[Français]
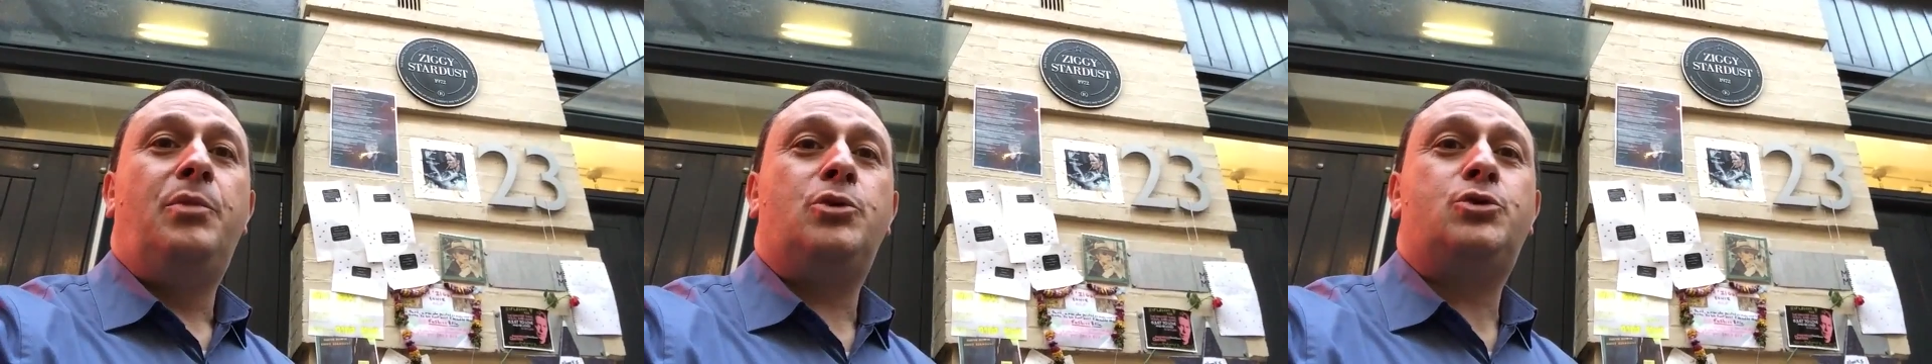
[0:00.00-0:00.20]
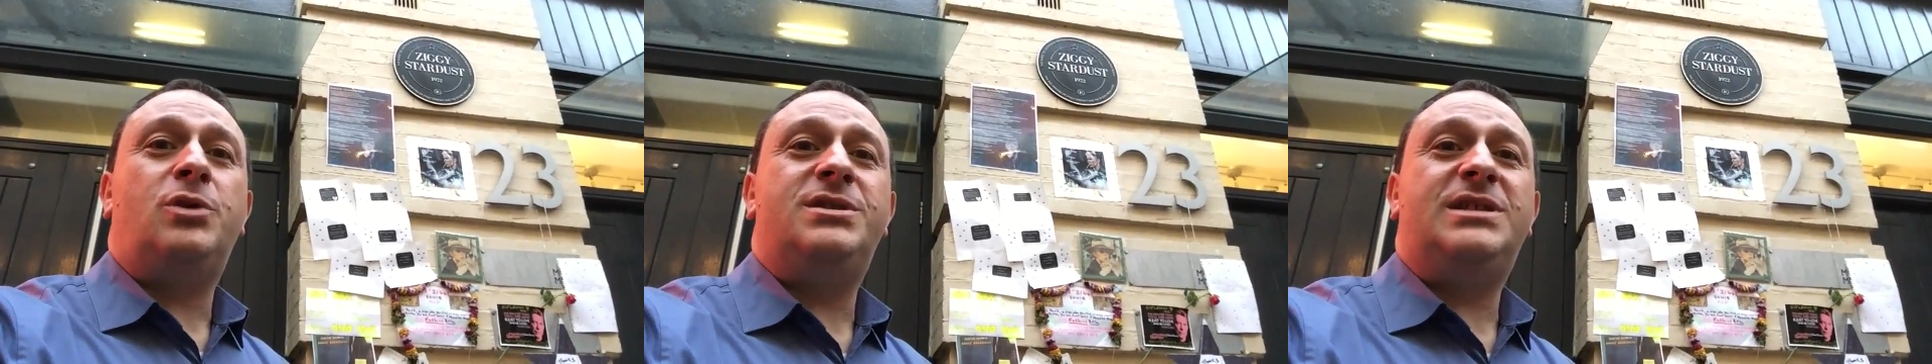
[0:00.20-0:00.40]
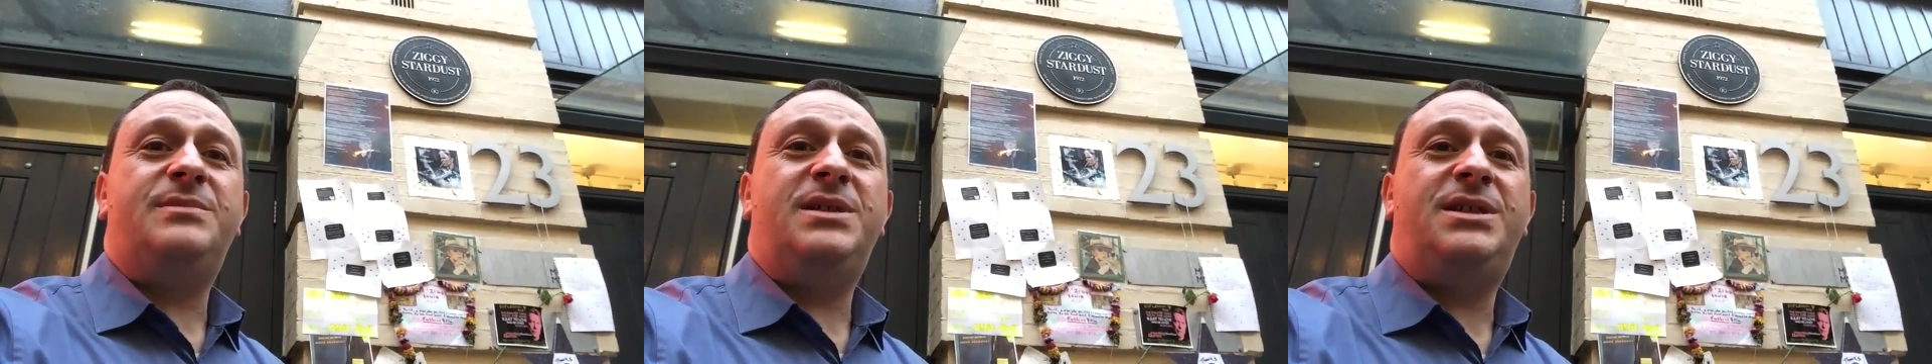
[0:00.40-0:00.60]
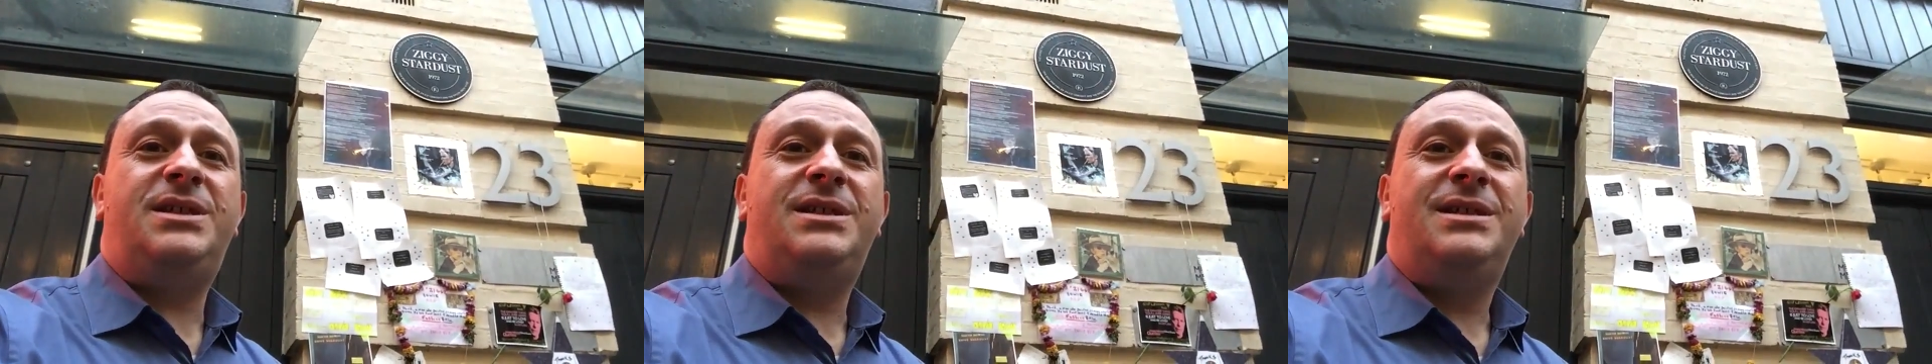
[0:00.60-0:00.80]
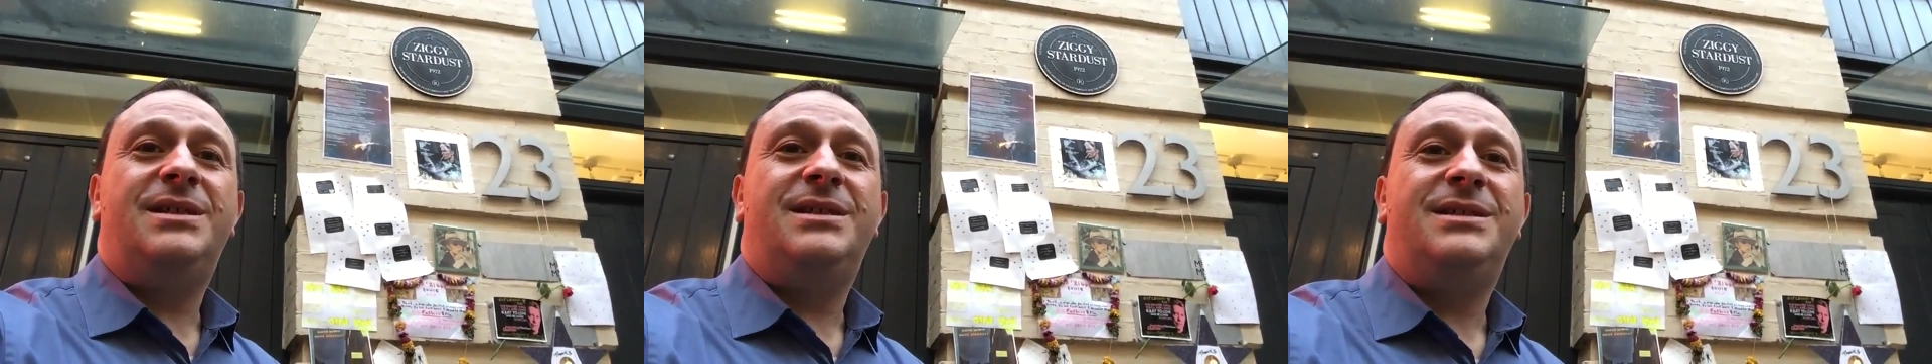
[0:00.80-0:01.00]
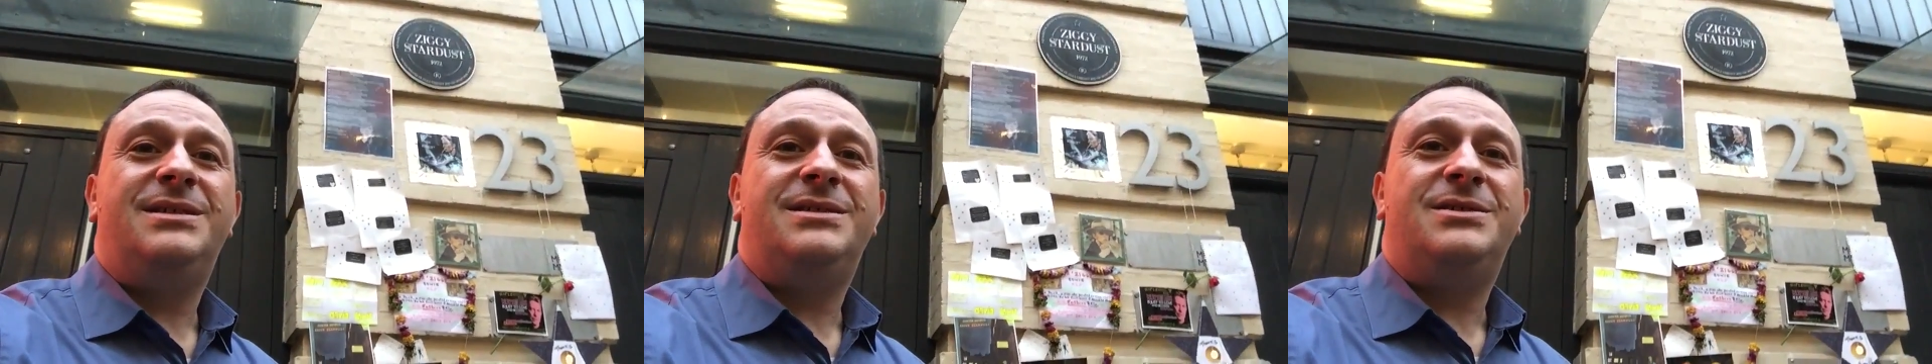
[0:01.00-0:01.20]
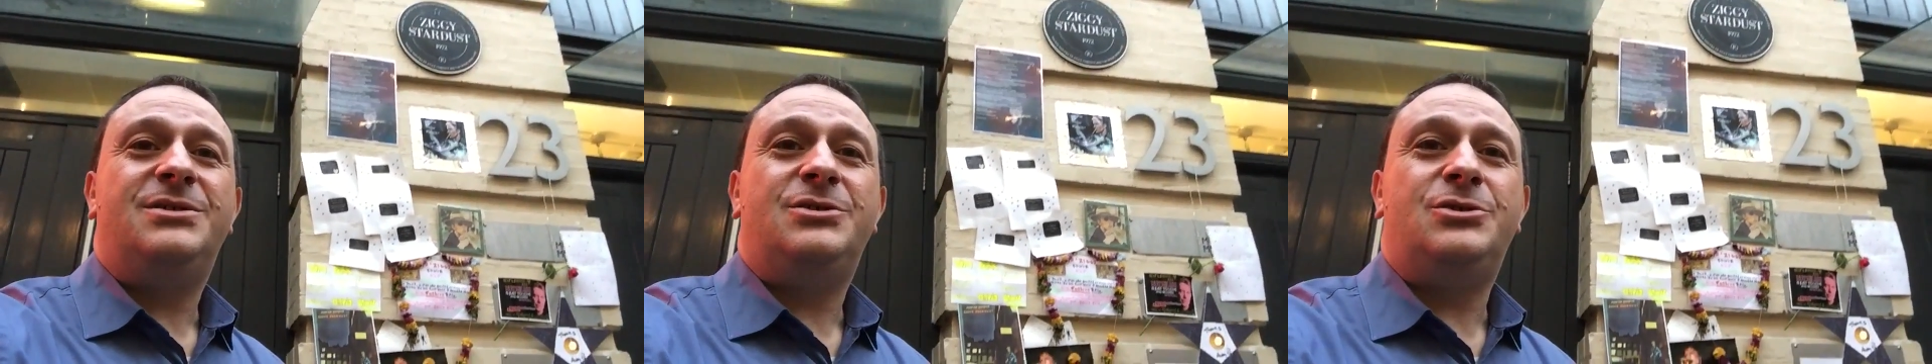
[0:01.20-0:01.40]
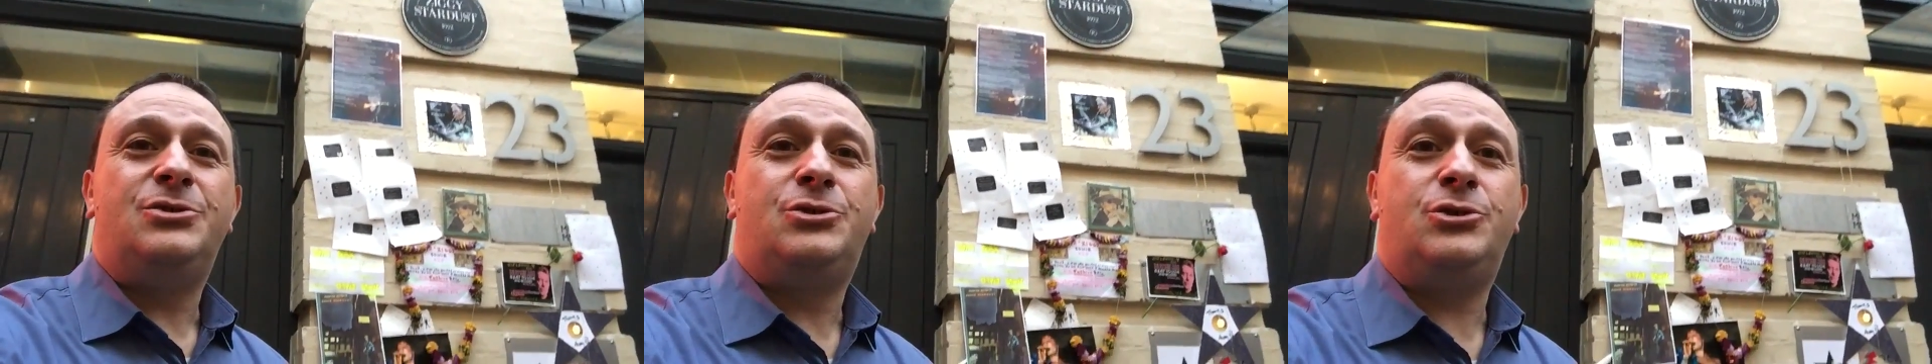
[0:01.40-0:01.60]
Bonjour les amis,
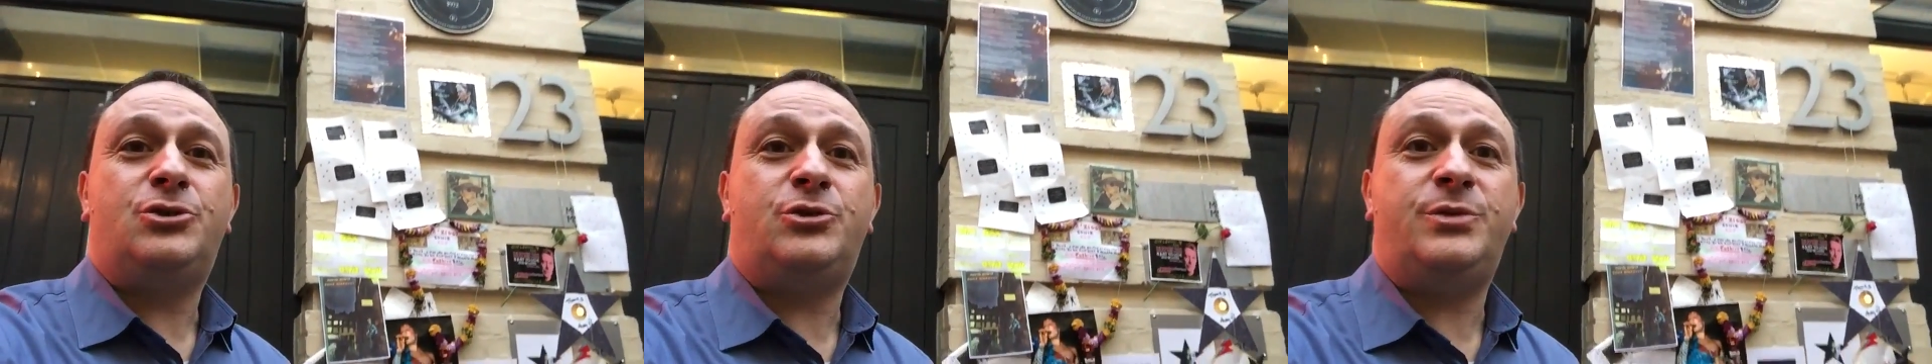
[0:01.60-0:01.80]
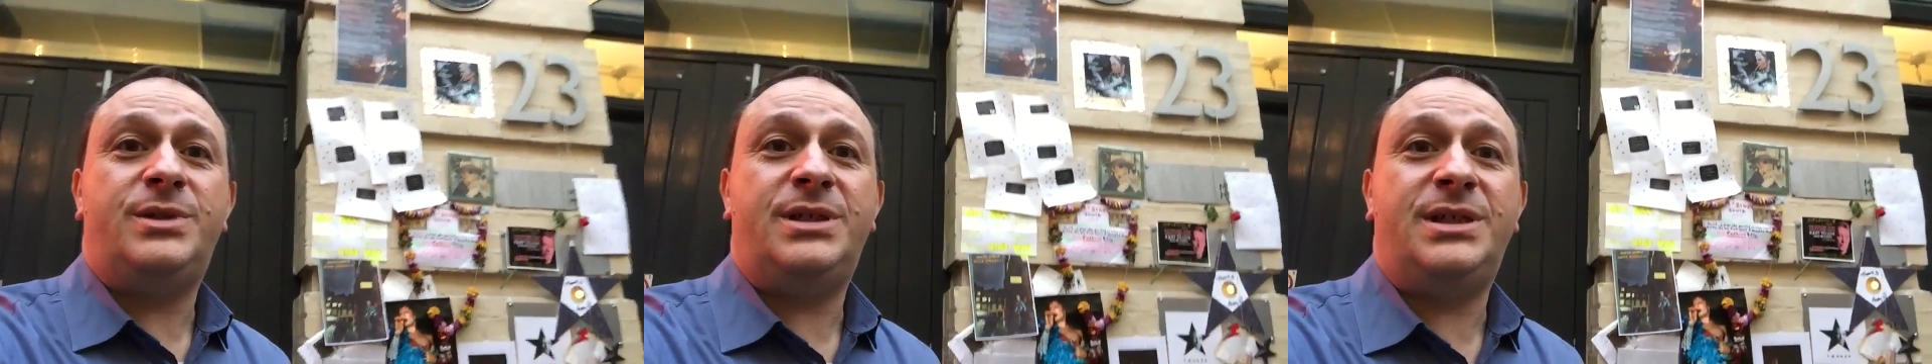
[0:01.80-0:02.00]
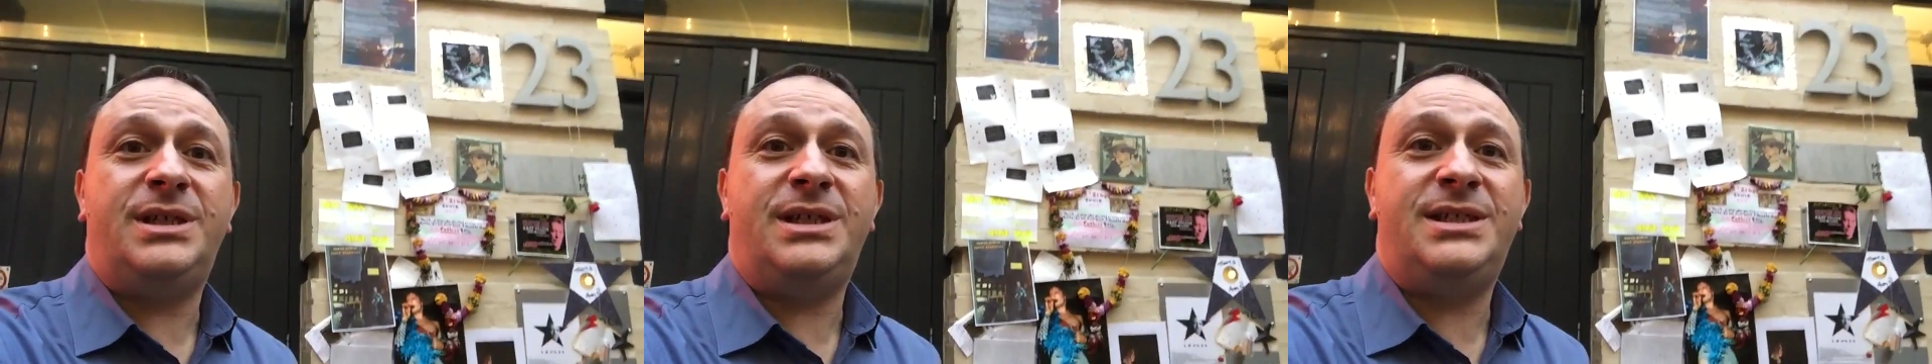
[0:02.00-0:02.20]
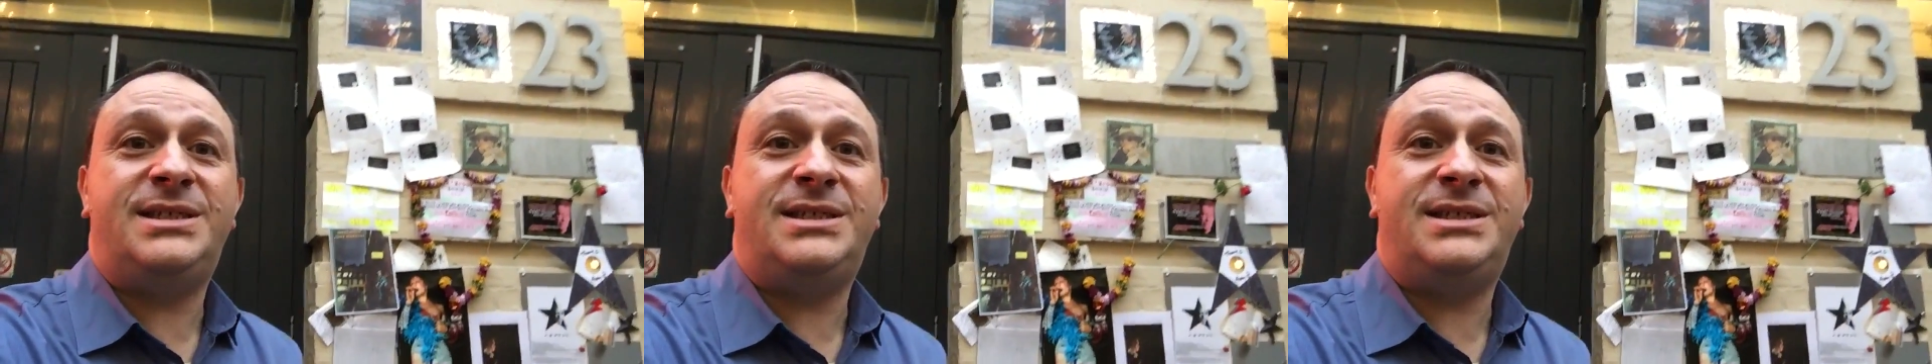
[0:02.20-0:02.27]
je suis